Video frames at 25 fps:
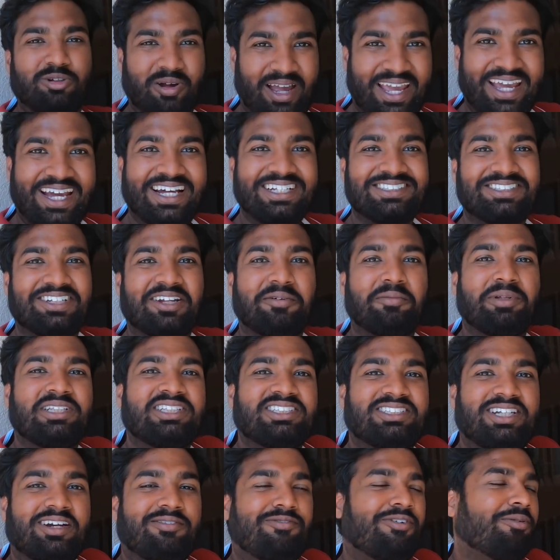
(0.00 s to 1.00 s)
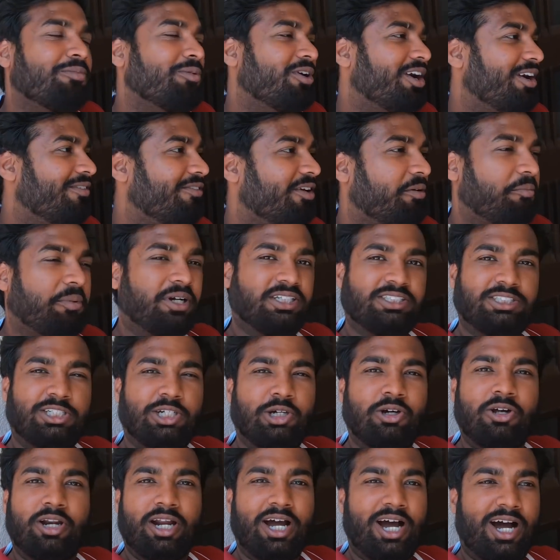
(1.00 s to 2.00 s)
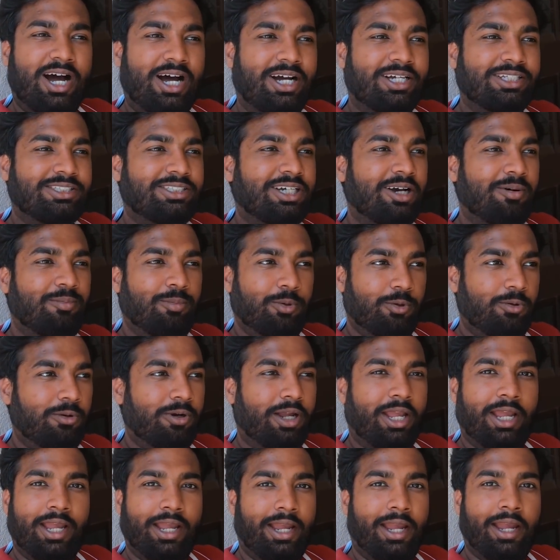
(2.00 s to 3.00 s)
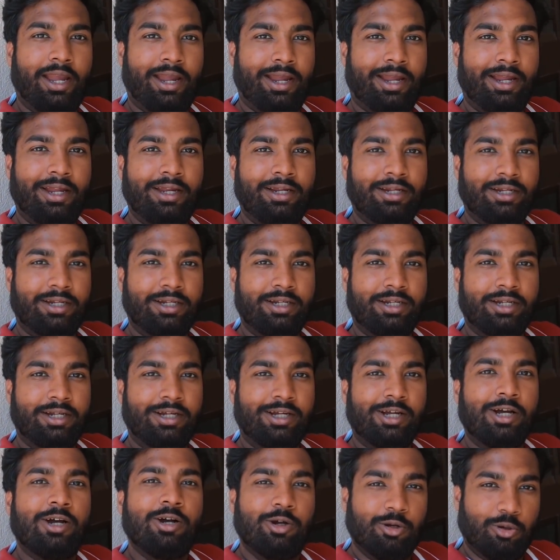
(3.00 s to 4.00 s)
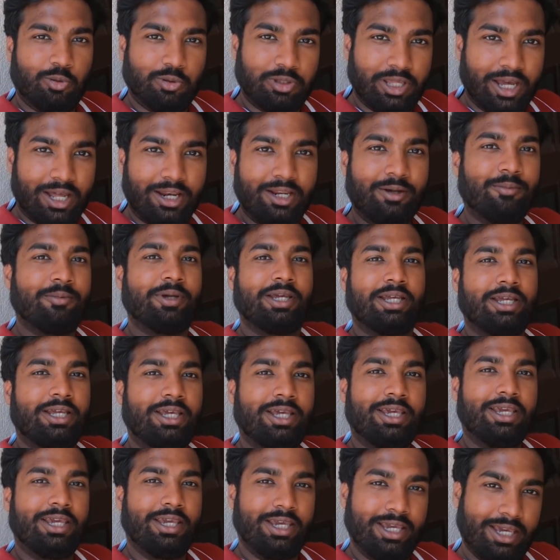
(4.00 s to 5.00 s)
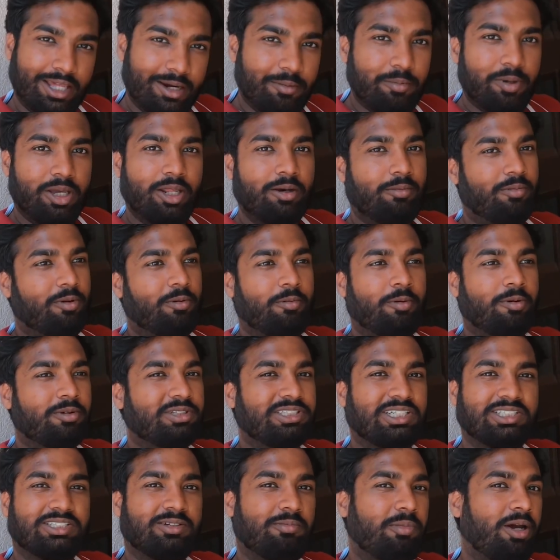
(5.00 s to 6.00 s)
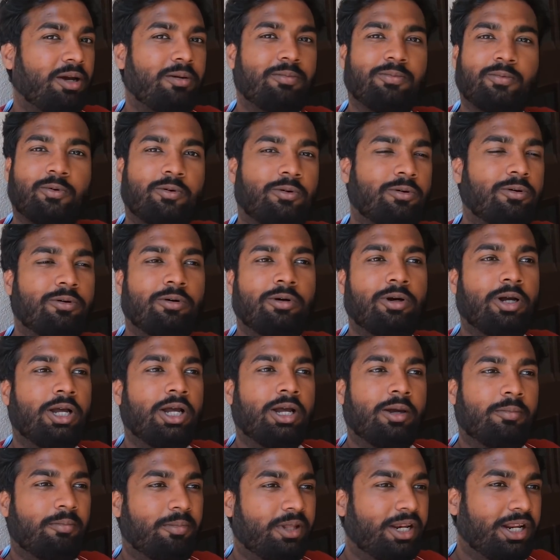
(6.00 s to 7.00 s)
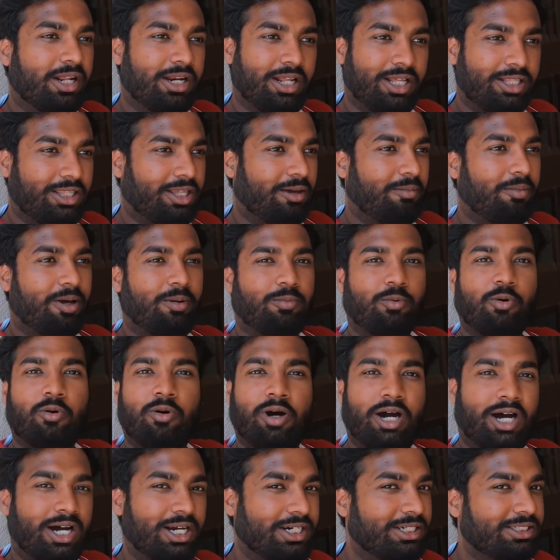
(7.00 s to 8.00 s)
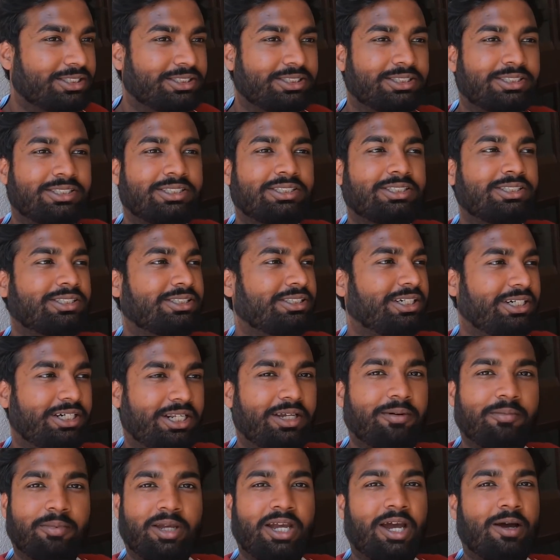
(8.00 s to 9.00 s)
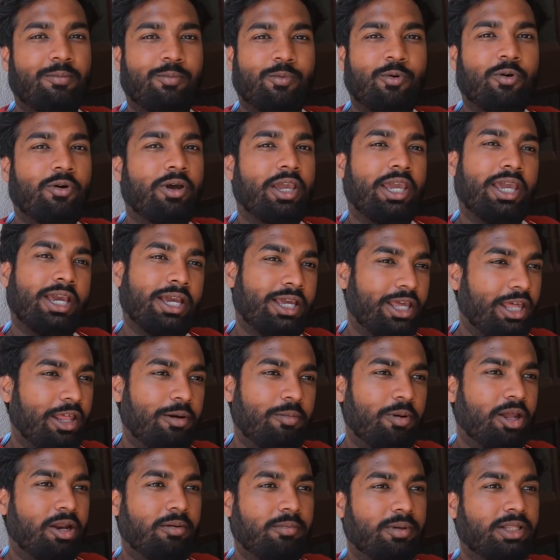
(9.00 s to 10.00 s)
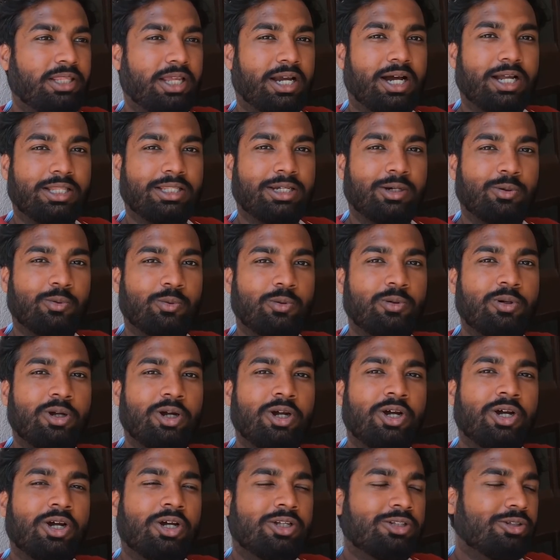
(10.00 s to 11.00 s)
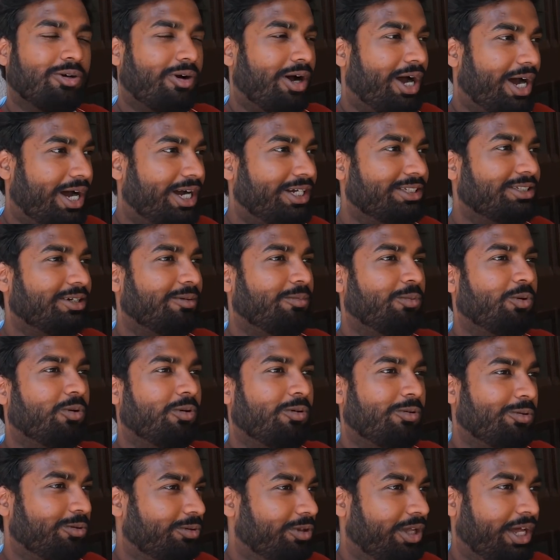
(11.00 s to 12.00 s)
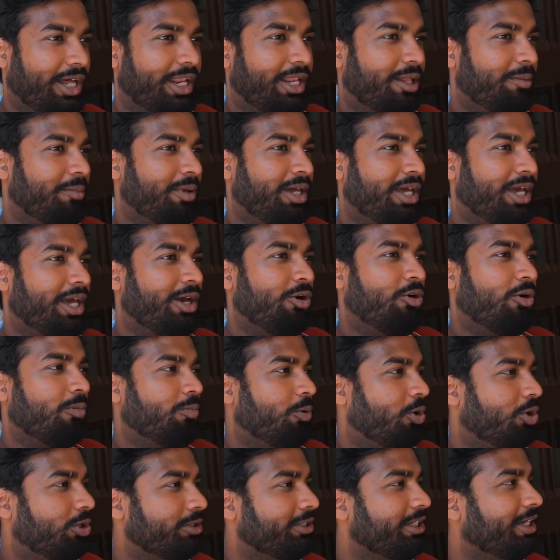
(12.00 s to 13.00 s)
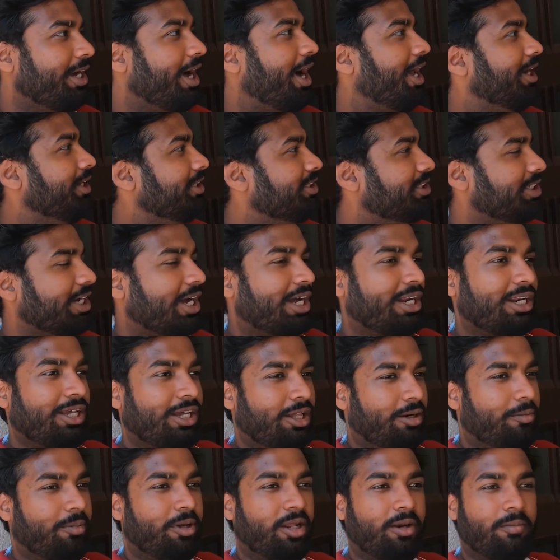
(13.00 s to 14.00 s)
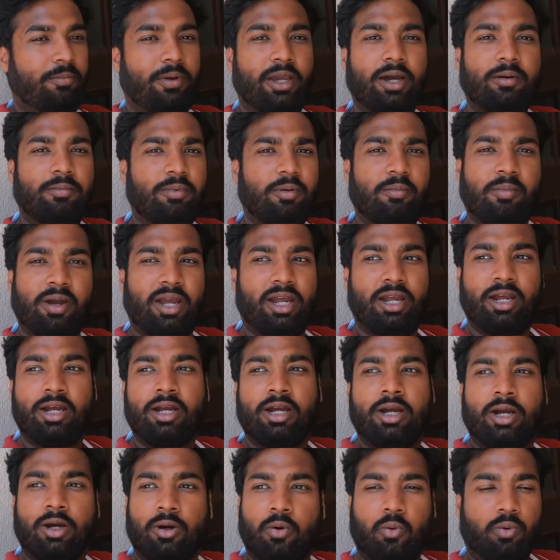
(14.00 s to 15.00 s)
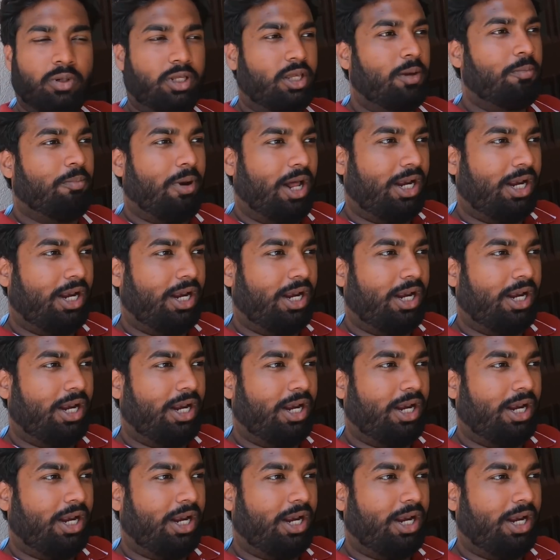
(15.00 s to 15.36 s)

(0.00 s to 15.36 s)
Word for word: सो आई गाइस तनविद दिस फ्रॉम ट्रैवलिंग पाजी और आज हम लोग हैं लुधियाना में एयर में जैसे मैं आपको मेरा रहता है मैं आपको हर सिटी में आपको एक एयर दिखाता हूँ तो आज हम लोग लुधियाना में हैं और बहुत ही आलीशान एयर बी अभी मैं उनकी